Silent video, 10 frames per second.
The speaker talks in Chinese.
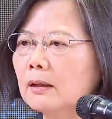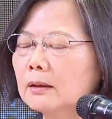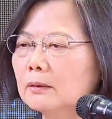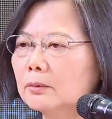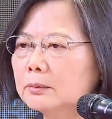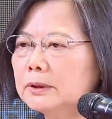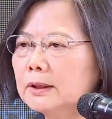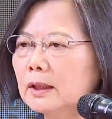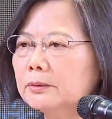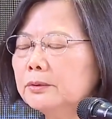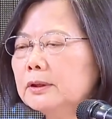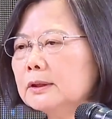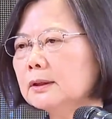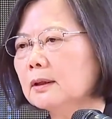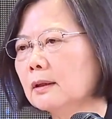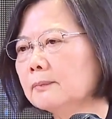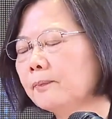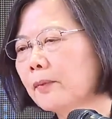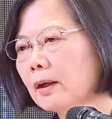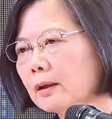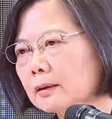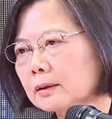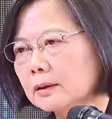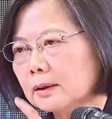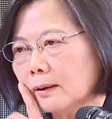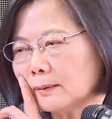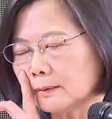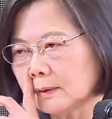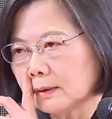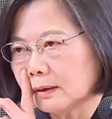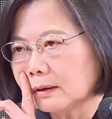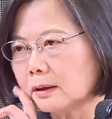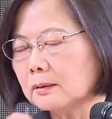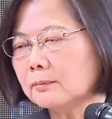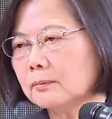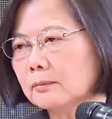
那我们现在预计哦，呃到呃